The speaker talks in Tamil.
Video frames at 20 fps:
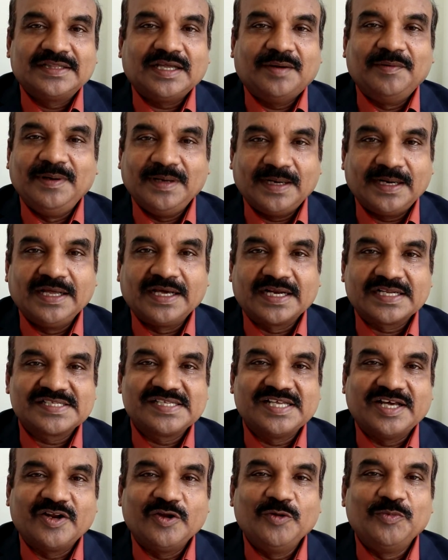தமிழ்நாடு
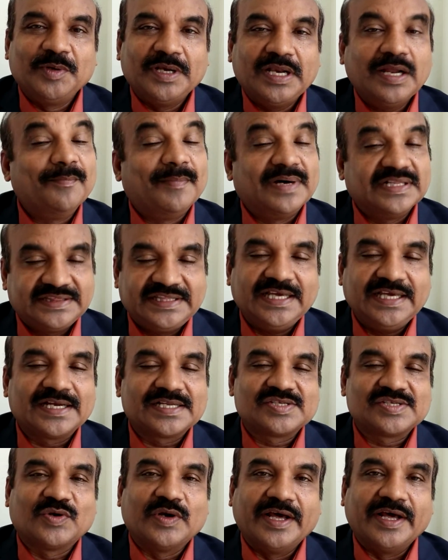அரசு அறிவிப்பு இல்லை மத்திய
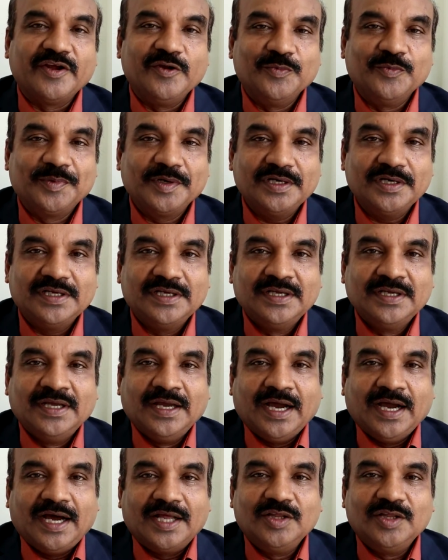அரசோட அறிவிப்பு
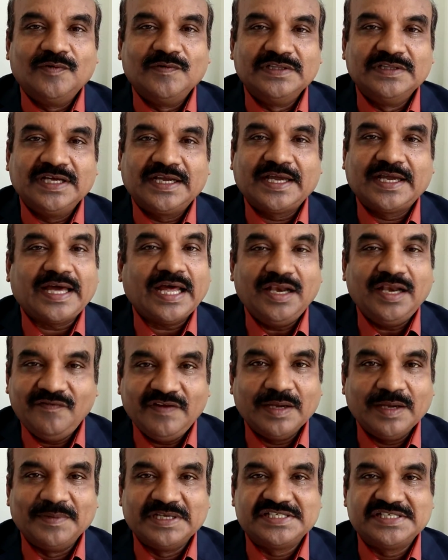அதுவும் வந்து
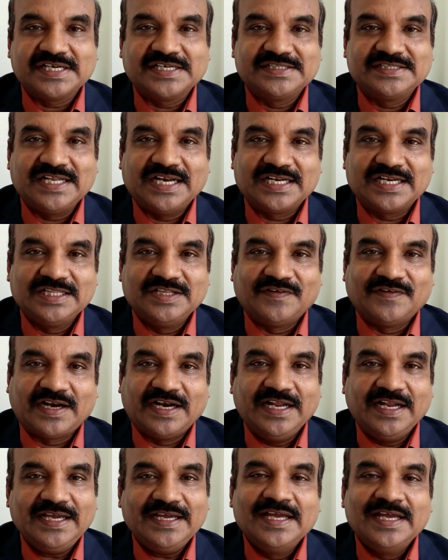கல்வி அமைச்சகத்திலேருந்து
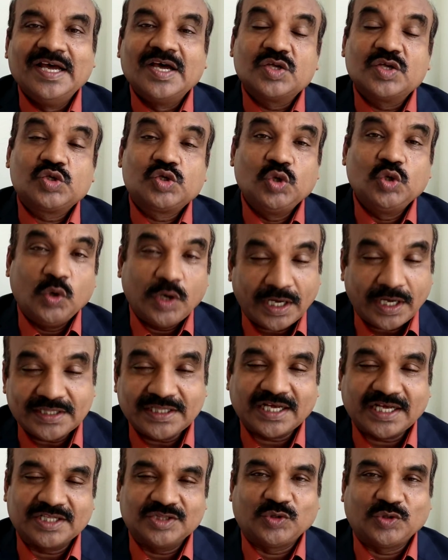வரல
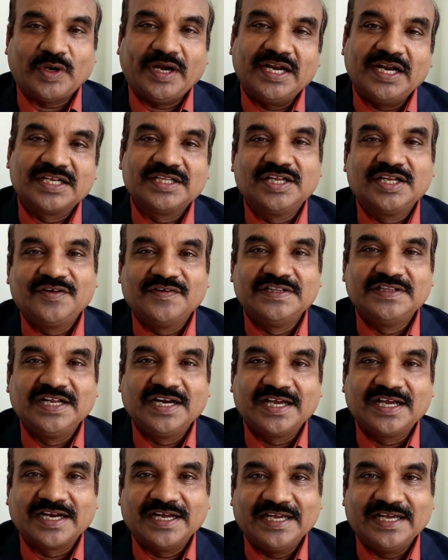சுகாதாரத்துறையிலேருந்து
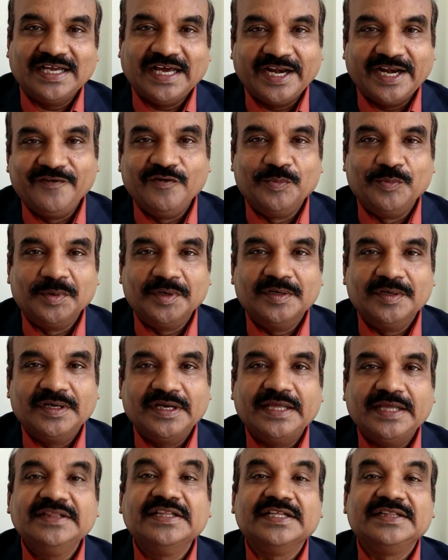வந்திருக்கிற அறிவிப்பு
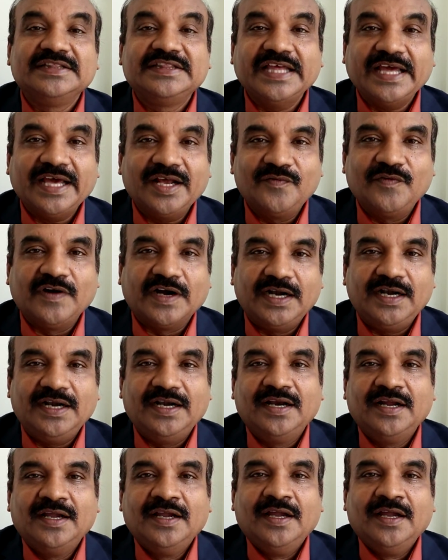இந்த தேர்வுகள்